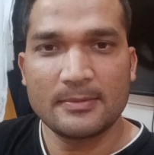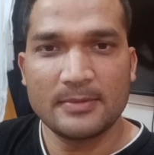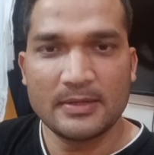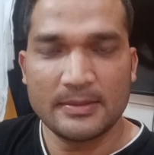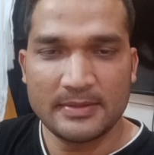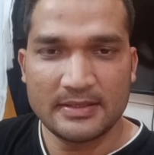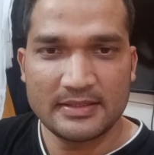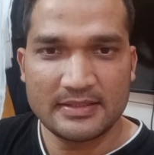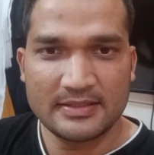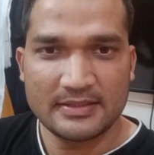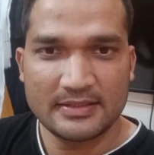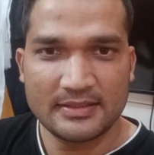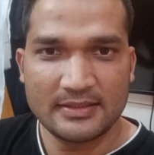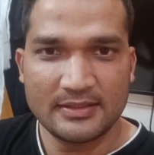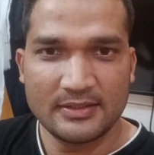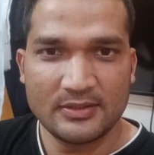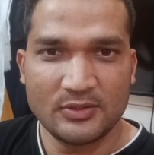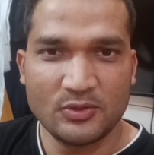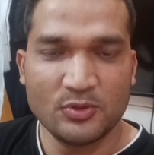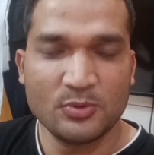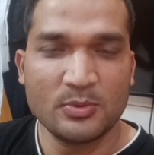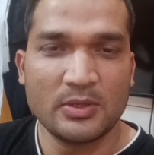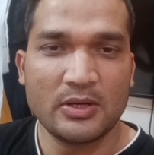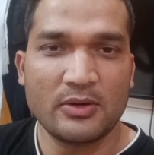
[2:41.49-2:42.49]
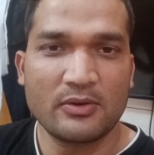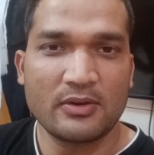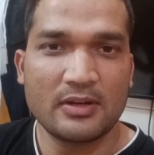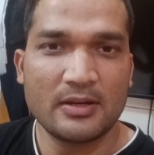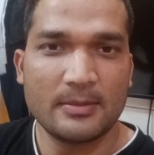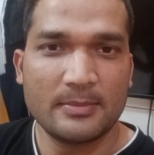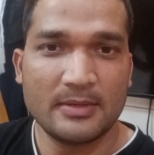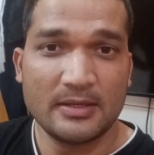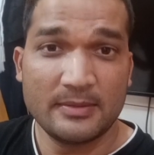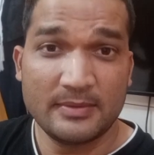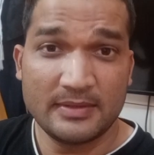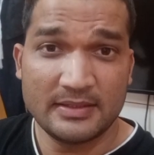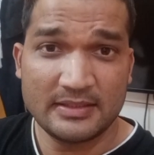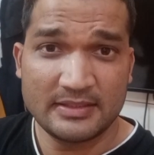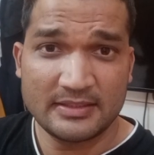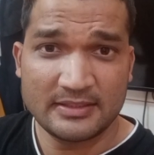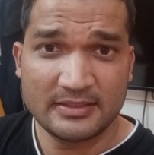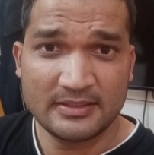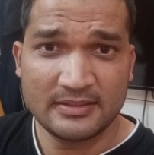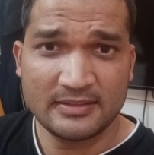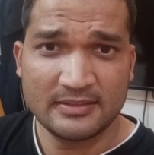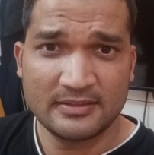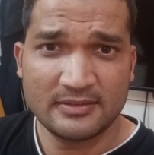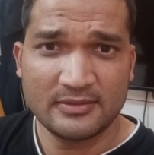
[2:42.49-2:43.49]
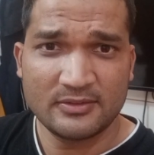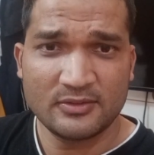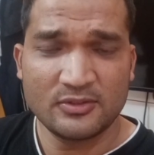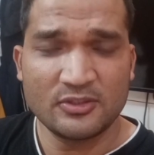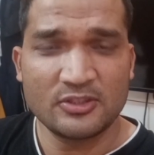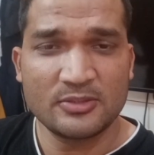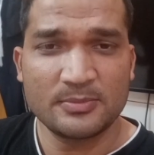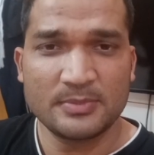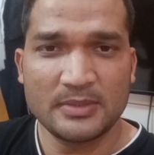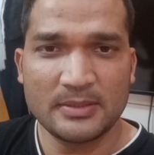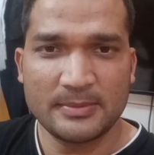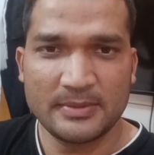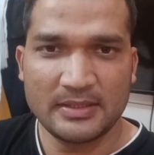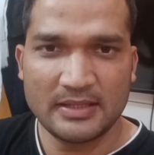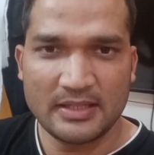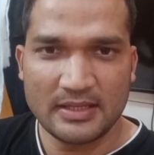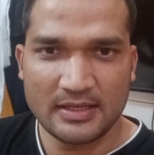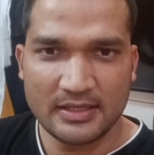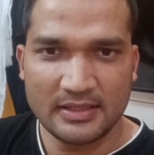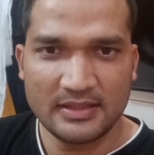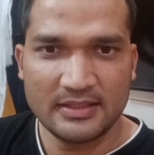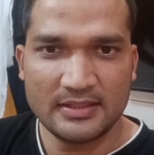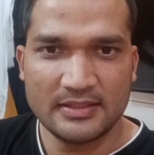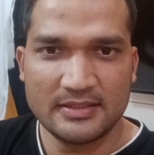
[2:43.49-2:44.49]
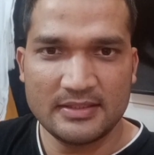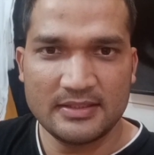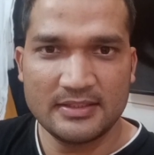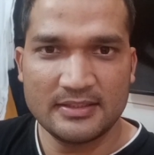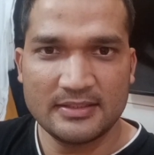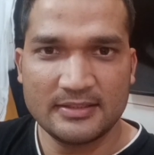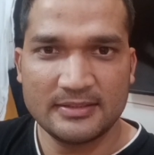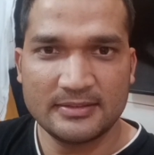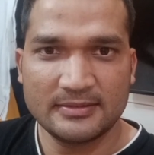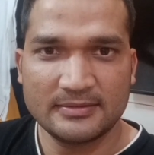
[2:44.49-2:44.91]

भविष्य युवाओं का भविष्य उस पर भी ध्यान दीजिए